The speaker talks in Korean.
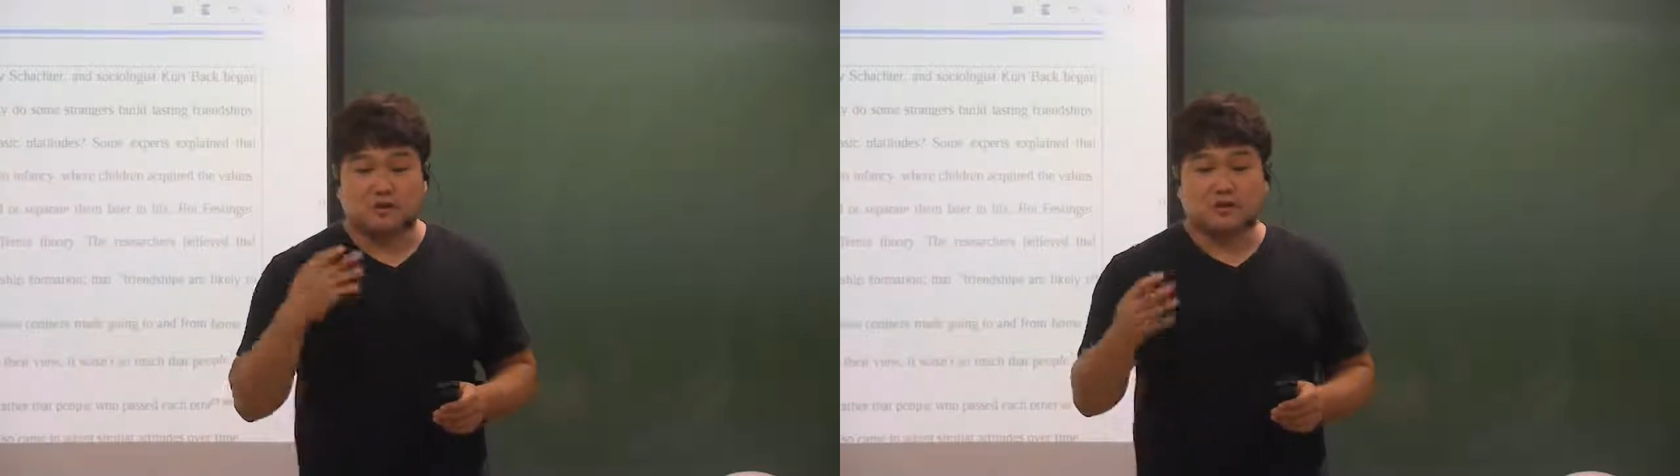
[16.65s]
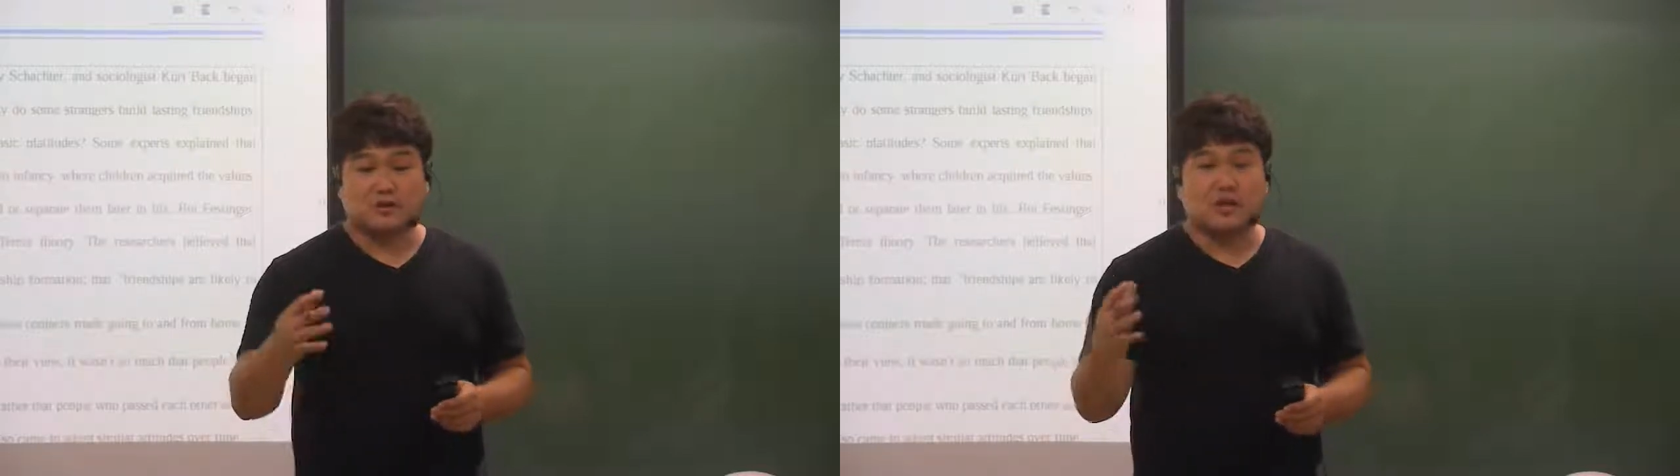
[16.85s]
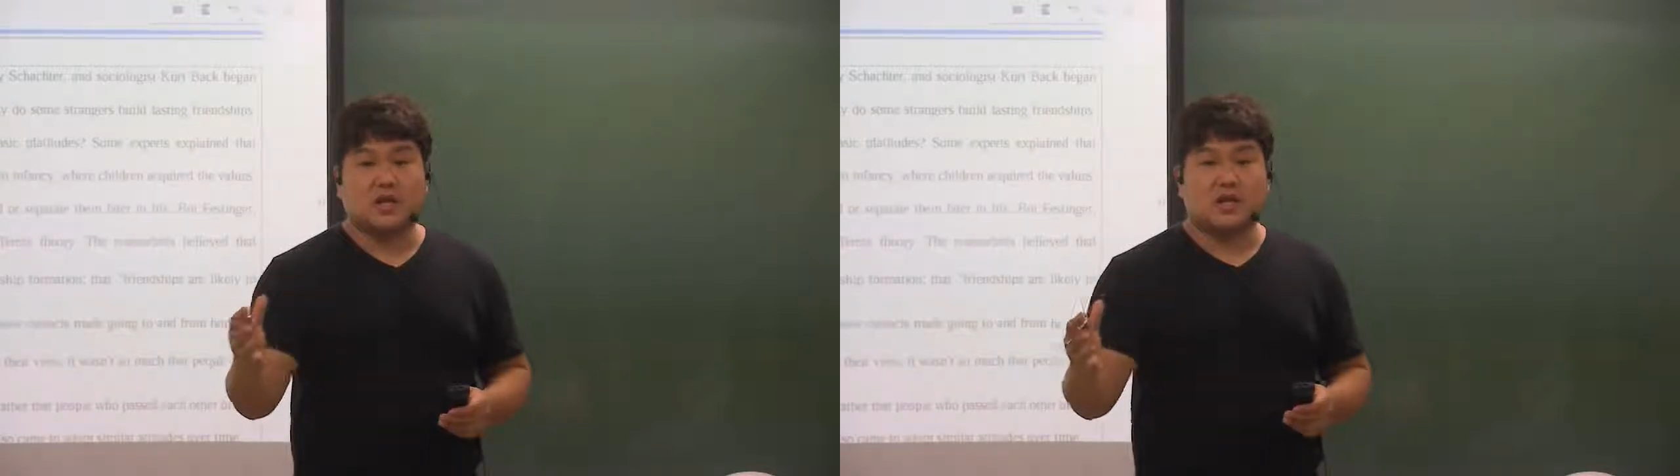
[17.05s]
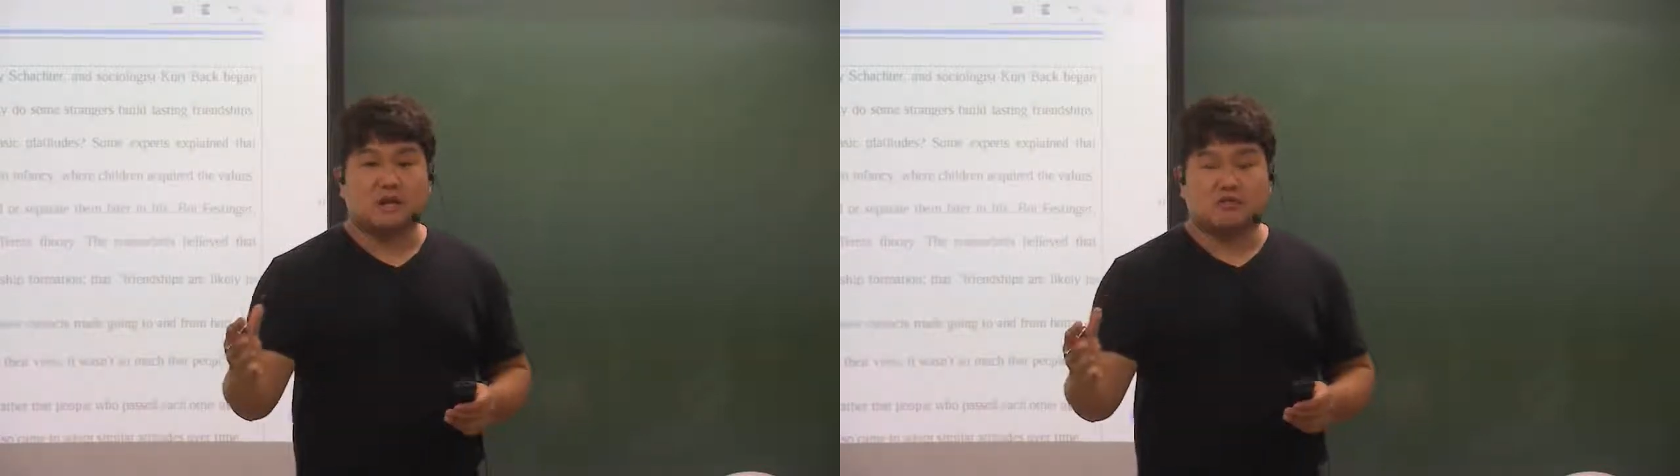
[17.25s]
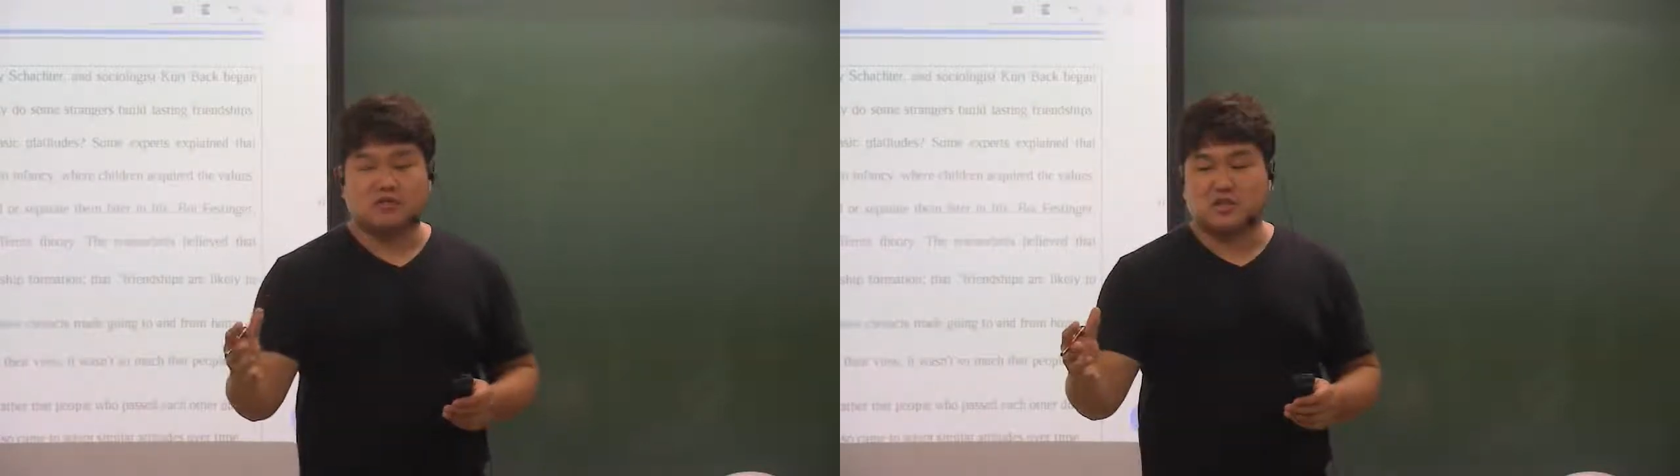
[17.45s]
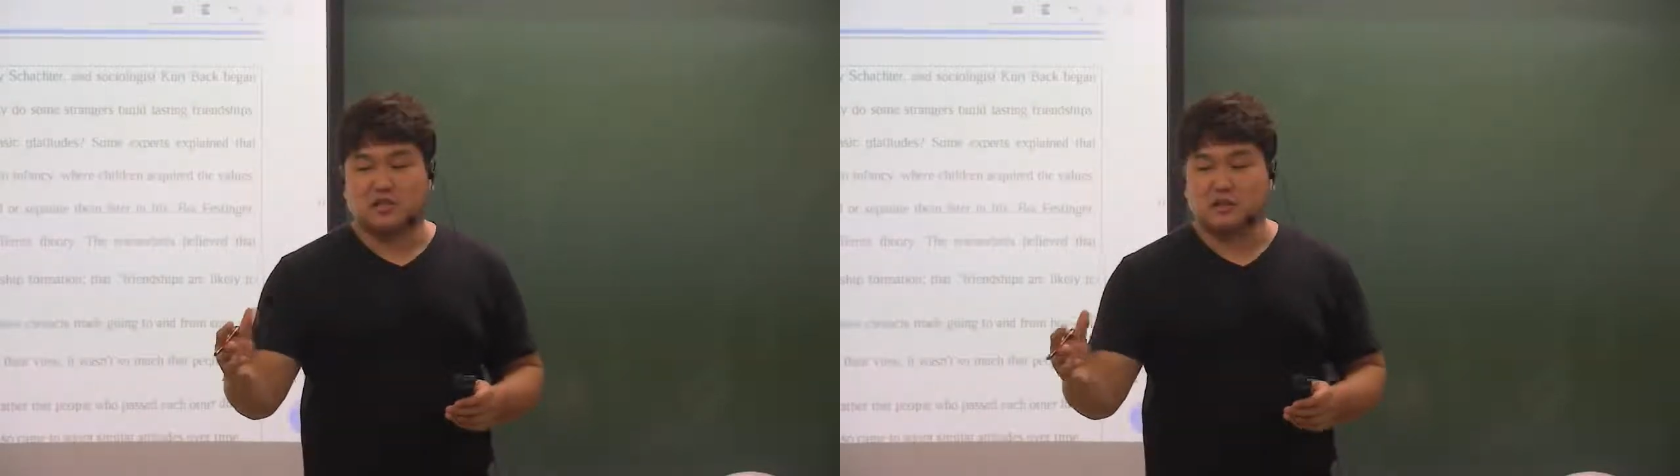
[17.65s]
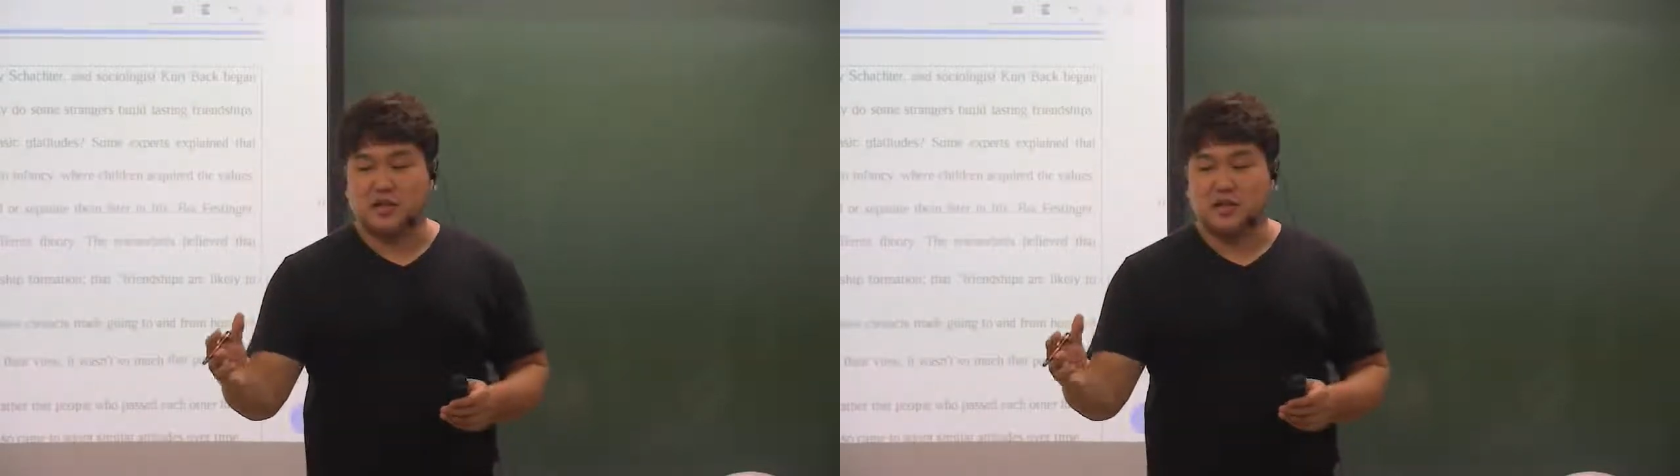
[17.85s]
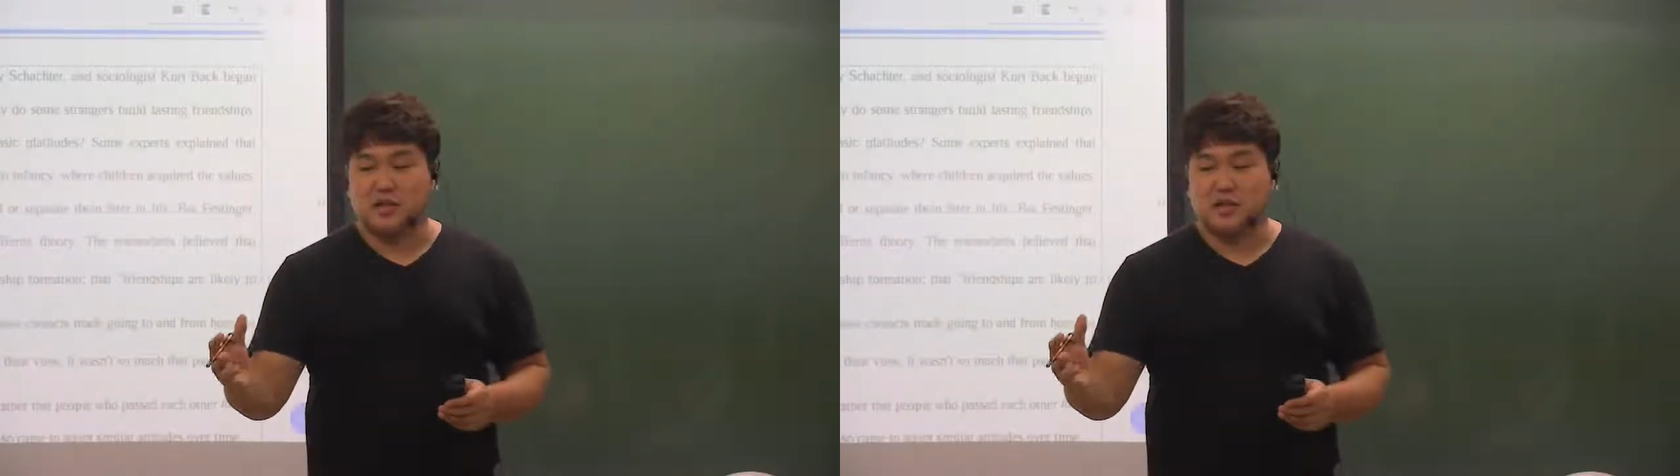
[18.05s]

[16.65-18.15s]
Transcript: 선택한 경우도 있지만